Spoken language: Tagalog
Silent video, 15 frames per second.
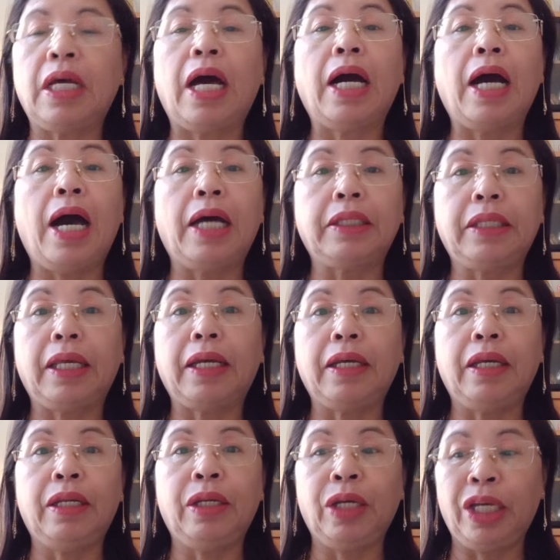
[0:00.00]
ang ating
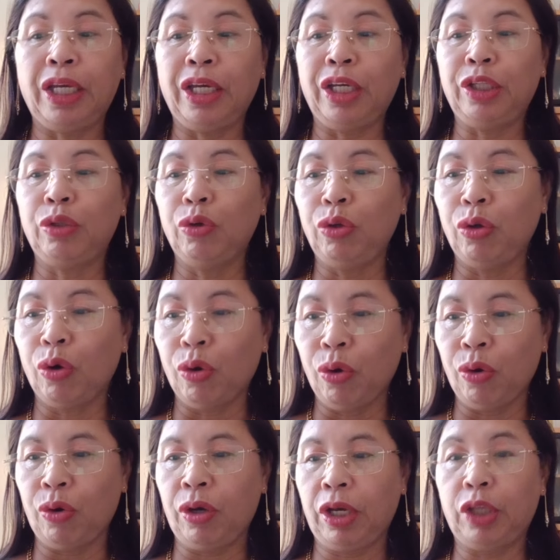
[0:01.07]

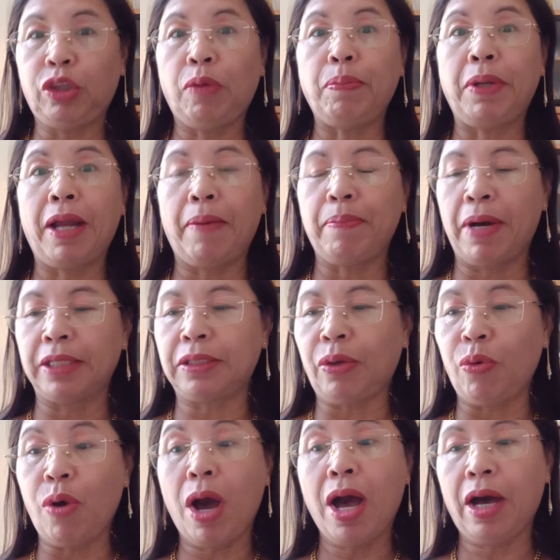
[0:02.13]
iniidolo. Ito binabasa
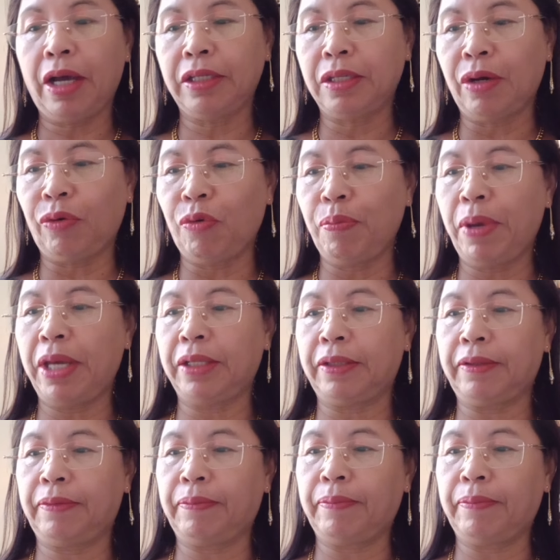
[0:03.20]
ko ang kanyang comment.